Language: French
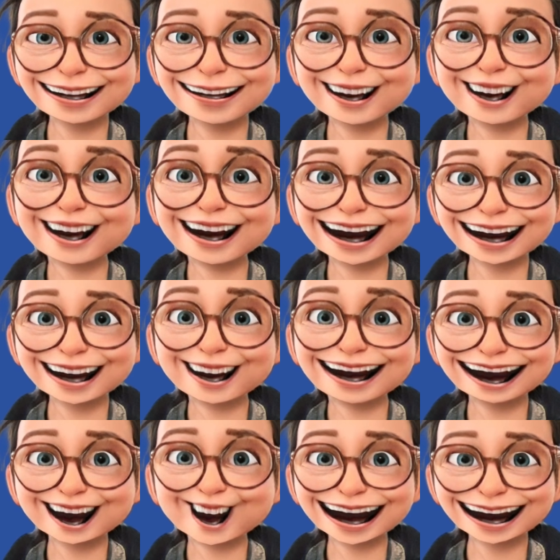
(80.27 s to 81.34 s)
Il y a
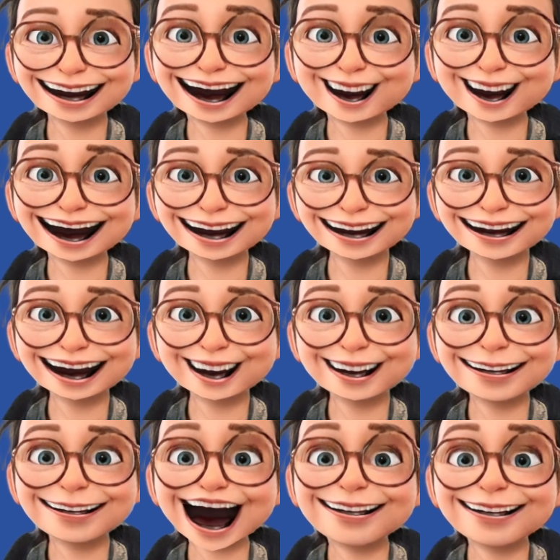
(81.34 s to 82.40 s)
aussi plusieurs
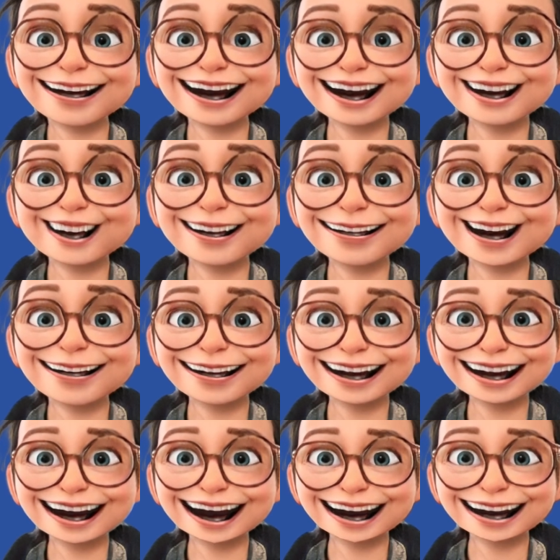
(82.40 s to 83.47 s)
présidents depuis 20
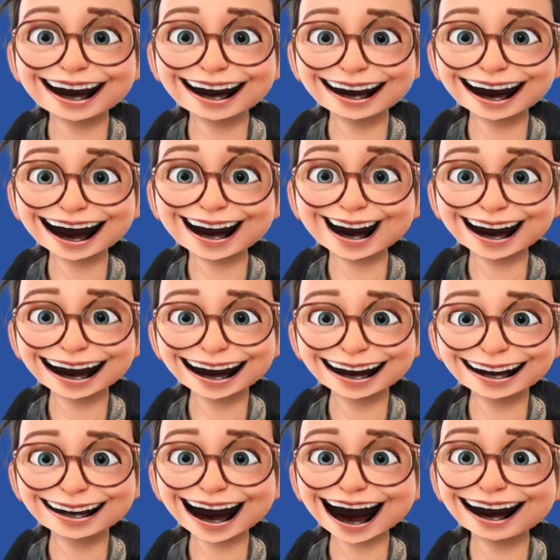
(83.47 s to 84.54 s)
ans. Le président
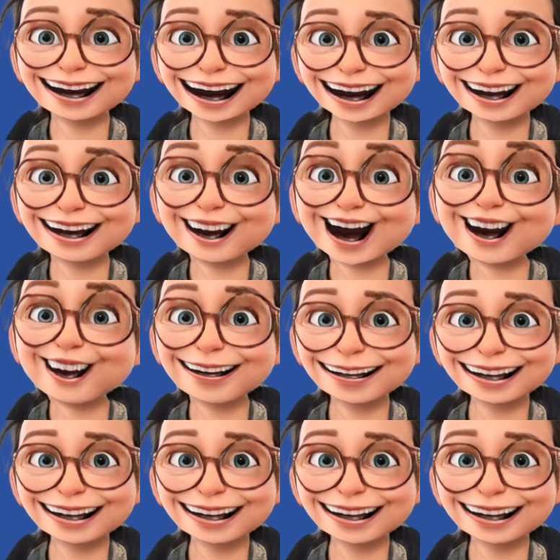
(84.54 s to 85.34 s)
François Mitterrand,